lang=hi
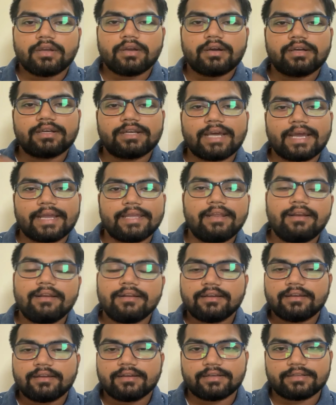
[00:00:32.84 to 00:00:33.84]
डायल
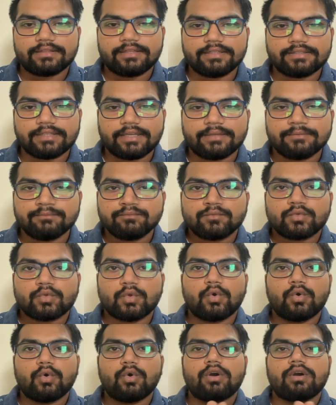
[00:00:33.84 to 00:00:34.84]
कर देता है
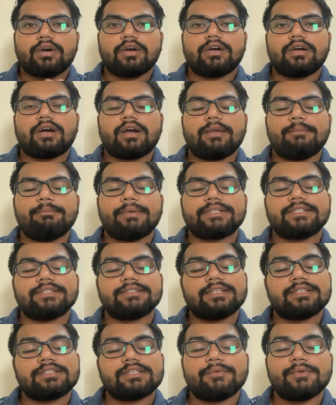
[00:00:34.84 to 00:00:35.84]
तो
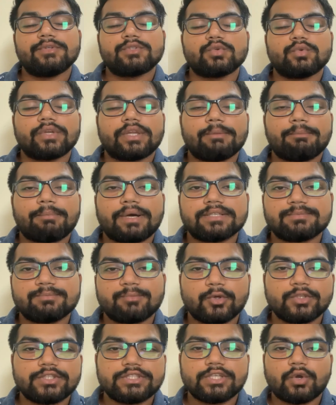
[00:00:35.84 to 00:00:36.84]
इमरजेंसी सर्विस उनके पास
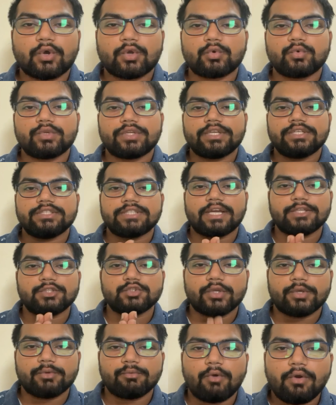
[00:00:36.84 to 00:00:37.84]
पहुंची और उनकी जान
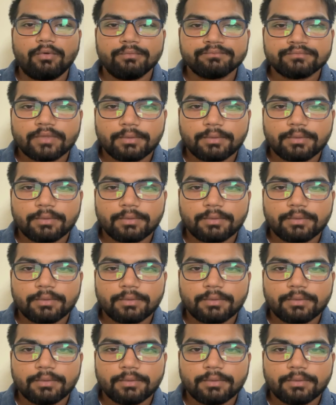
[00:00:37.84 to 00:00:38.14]
जो है वो